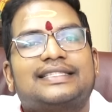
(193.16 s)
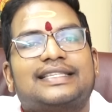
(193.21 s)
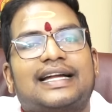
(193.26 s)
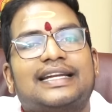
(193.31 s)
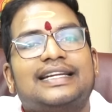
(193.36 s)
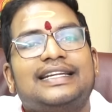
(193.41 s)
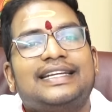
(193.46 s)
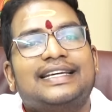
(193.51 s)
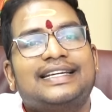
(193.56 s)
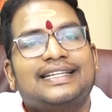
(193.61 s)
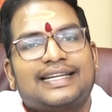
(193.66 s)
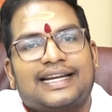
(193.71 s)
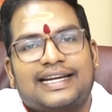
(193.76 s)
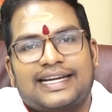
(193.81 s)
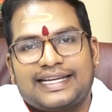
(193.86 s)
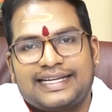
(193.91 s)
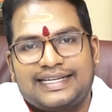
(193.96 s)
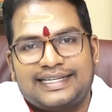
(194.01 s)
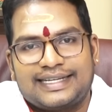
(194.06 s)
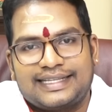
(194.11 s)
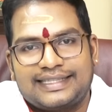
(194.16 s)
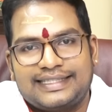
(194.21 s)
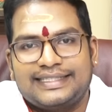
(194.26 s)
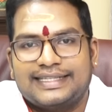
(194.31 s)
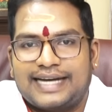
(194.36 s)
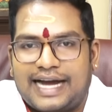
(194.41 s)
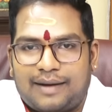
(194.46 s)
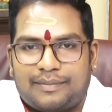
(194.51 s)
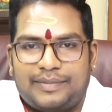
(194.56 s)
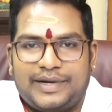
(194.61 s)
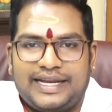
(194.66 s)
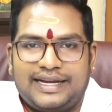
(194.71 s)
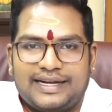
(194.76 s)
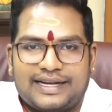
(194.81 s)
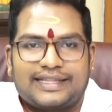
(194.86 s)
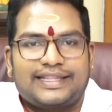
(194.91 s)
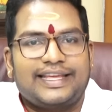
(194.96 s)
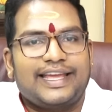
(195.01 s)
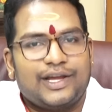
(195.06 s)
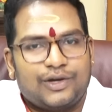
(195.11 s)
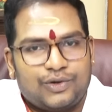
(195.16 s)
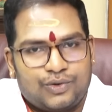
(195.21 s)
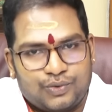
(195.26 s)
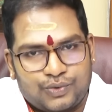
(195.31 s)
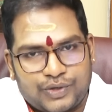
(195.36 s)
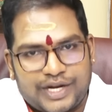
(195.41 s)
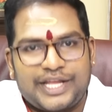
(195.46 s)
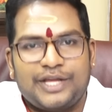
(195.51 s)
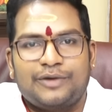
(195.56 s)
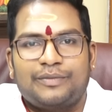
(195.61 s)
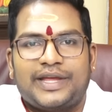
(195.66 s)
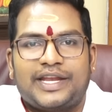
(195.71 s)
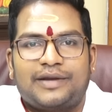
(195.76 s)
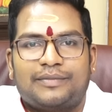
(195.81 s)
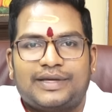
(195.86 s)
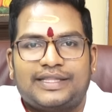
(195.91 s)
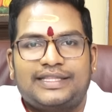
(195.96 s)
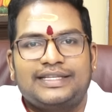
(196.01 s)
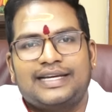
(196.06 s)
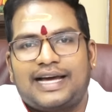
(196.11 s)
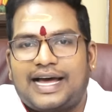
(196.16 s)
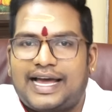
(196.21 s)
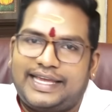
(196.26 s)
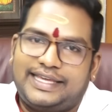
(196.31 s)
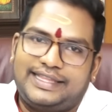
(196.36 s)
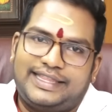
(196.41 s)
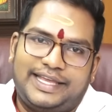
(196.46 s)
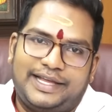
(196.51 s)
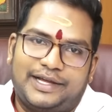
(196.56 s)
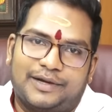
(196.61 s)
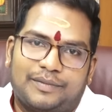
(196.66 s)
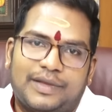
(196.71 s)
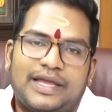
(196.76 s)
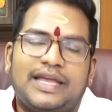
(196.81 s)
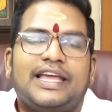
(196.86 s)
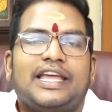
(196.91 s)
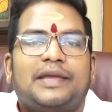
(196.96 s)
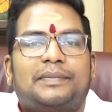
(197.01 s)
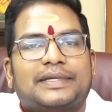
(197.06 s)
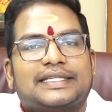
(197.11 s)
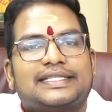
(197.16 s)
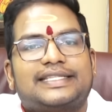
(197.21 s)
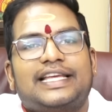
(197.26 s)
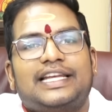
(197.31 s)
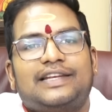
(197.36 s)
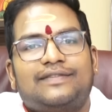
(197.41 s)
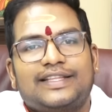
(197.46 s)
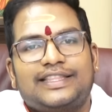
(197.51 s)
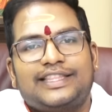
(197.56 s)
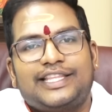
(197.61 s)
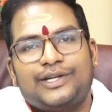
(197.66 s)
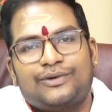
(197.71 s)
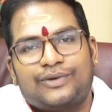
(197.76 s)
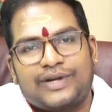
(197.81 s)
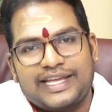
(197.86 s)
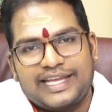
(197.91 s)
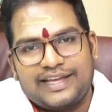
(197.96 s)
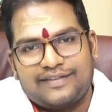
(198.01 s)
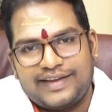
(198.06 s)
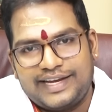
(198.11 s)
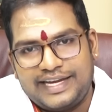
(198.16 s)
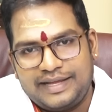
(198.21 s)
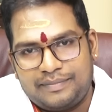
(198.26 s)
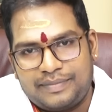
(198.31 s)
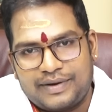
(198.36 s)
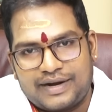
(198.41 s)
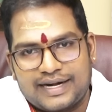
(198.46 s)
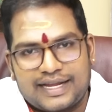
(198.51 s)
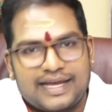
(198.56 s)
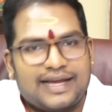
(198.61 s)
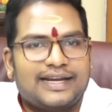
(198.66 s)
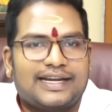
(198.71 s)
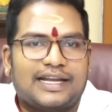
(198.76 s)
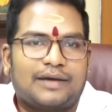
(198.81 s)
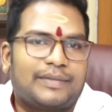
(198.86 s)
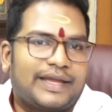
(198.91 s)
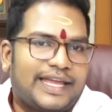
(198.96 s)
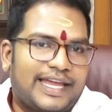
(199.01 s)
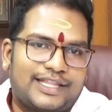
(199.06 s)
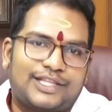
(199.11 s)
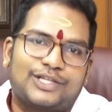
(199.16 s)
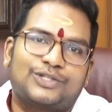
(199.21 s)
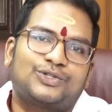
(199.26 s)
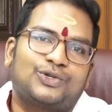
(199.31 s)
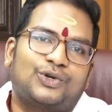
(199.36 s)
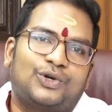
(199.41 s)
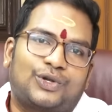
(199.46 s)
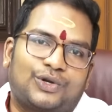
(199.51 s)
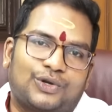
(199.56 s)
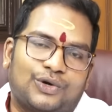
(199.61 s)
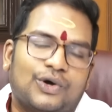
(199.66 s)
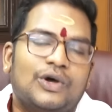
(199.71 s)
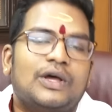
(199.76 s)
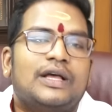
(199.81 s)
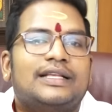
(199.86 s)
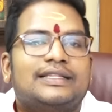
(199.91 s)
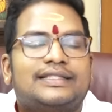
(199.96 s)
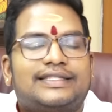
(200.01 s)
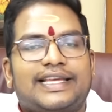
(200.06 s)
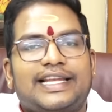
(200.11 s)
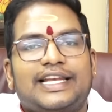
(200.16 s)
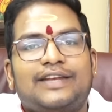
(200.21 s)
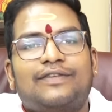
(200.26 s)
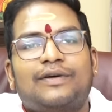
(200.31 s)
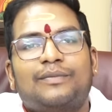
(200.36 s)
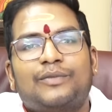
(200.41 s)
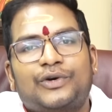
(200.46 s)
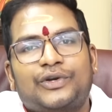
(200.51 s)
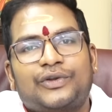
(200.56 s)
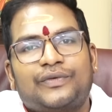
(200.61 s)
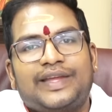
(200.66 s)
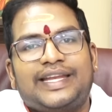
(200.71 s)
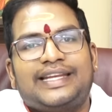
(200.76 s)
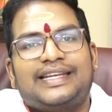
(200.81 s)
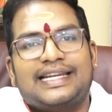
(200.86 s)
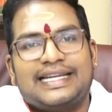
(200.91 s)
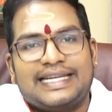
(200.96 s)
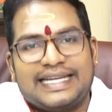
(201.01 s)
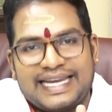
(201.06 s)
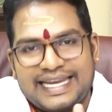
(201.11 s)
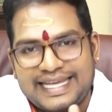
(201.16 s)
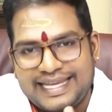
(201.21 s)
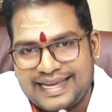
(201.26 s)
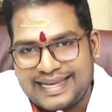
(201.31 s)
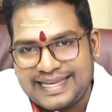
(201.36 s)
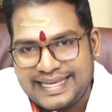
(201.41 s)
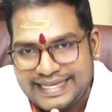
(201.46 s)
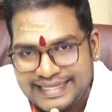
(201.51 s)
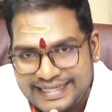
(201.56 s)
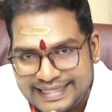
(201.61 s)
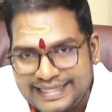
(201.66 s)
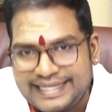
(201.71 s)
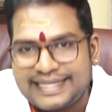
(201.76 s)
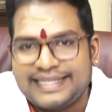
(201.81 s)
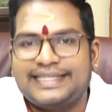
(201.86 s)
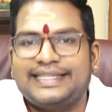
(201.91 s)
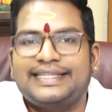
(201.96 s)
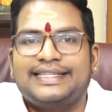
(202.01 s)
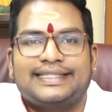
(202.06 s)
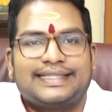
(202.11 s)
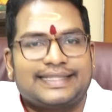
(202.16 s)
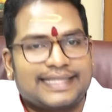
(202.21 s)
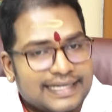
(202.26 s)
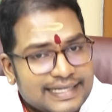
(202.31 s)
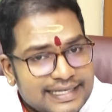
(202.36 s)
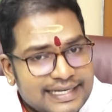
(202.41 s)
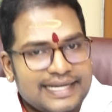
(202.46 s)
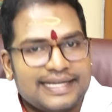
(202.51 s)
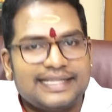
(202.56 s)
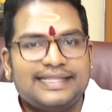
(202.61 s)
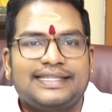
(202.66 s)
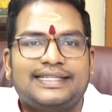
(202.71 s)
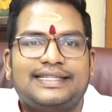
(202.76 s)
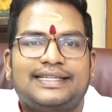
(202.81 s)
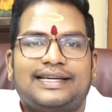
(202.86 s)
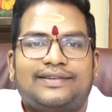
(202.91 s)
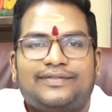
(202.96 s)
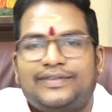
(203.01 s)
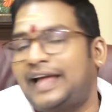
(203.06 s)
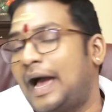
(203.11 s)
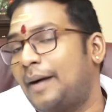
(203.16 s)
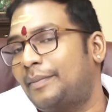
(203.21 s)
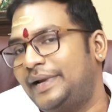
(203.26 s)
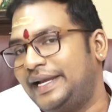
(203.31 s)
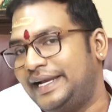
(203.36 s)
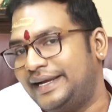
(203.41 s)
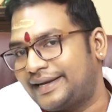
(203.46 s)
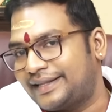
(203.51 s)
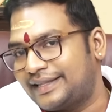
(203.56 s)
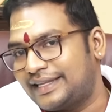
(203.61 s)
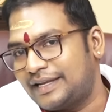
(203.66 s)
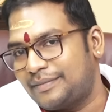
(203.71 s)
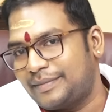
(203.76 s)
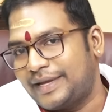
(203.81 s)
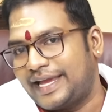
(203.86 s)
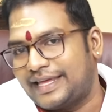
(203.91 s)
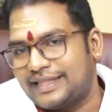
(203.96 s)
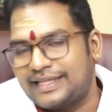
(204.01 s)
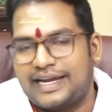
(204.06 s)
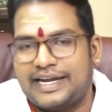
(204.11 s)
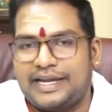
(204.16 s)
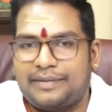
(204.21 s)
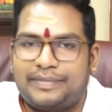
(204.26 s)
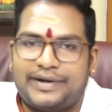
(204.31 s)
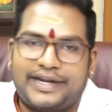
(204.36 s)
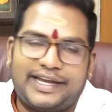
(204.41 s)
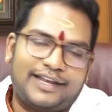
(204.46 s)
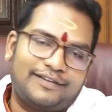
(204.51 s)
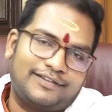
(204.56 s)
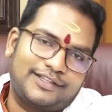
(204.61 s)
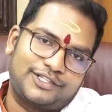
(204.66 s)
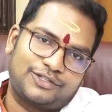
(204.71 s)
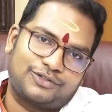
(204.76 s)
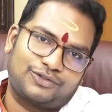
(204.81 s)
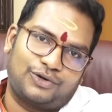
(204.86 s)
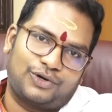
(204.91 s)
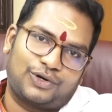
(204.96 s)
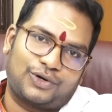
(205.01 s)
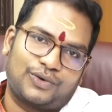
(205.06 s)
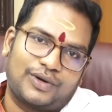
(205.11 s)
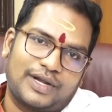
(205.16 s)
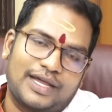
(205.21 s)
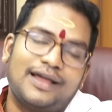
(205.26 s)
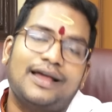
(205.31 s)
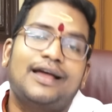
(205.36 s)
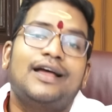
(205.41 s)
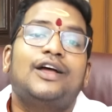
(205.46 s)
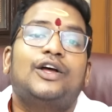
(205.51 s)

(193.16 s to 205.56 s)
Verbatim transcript: சண்டை நடக்கிறது அப்படின்றதே குறையும் என்பது ஐதீகம் இப்போ செல்வத்தினுடைய வெளிப்பாடாக நம்ம எதை சொல்கிறோம் செல்வம் ஒரு வீட்டில் நிலையாக இருக்குது தங்குது அப்படின்றத நம்ம எதை அடிப்படையில் வச்சு சொல்கிறோன்னா